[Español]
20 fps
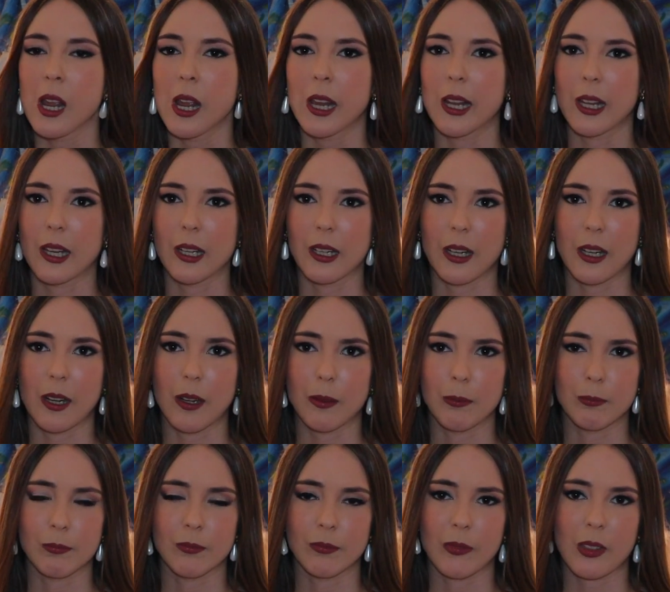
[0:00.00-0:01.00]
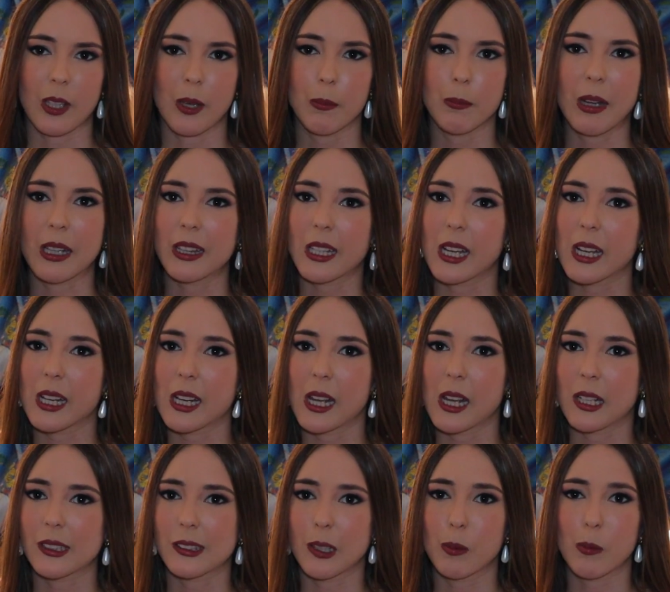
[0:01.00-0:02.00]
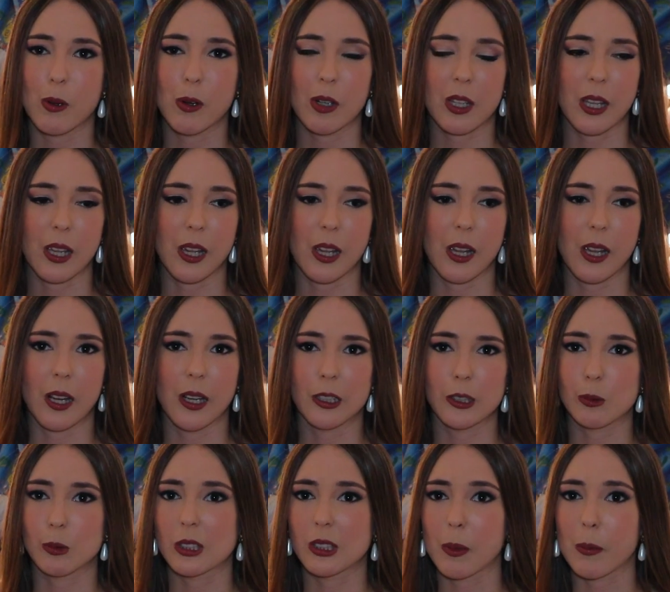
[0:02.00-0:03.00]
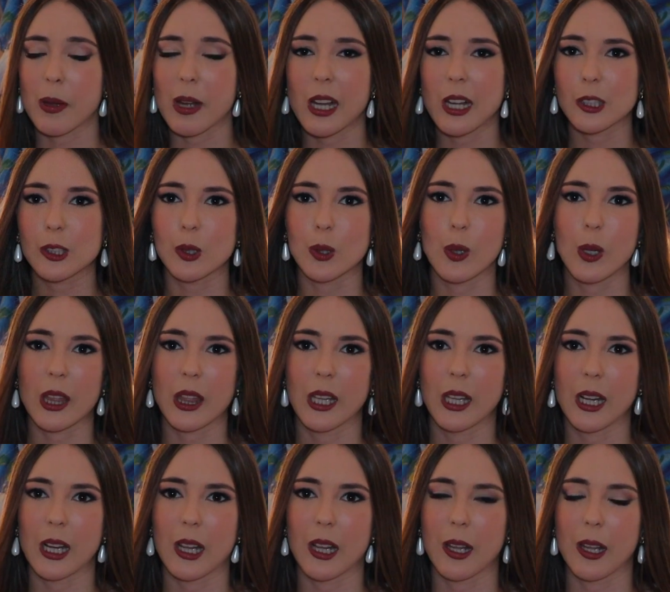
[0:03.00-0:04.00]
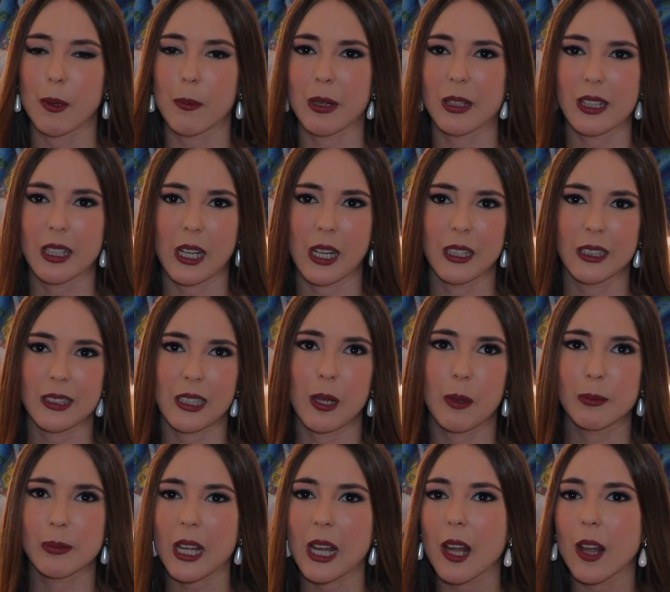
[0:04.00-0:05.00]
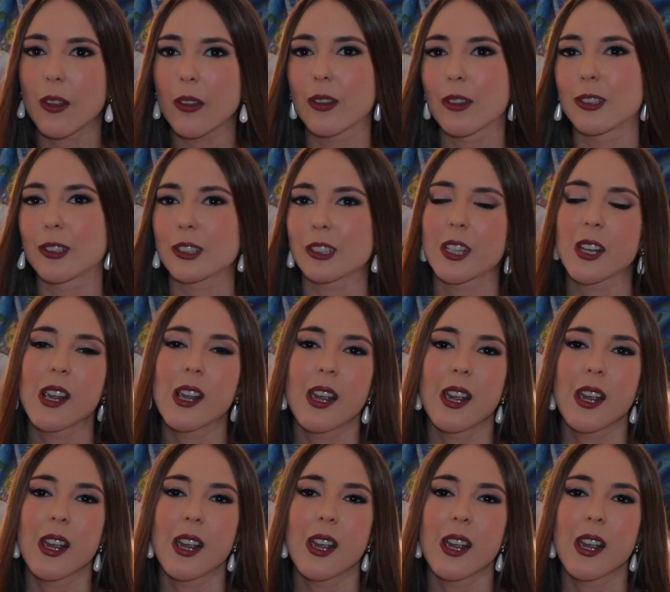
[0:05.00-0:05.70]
en materias a lo mejor que les cueste más o hacer materiales adaptados,